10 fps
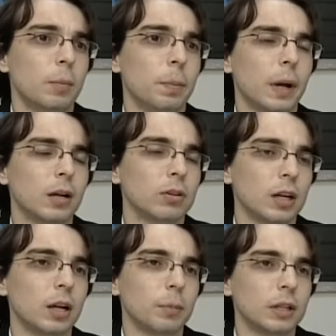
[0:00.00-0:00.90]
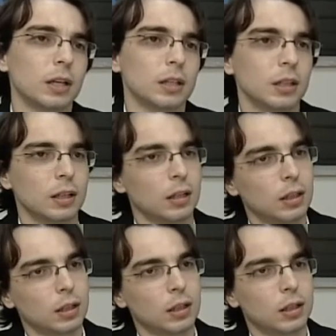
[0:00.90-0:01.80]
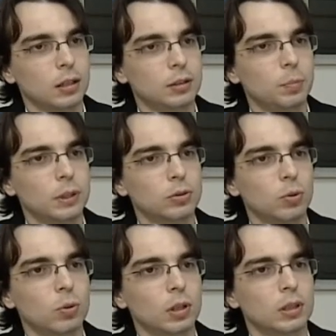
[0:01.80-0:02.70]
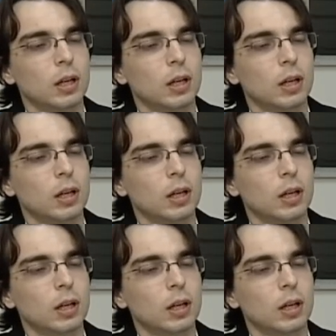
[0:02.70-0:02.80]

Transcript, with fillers: para o tratamento da, da de pessoa, da,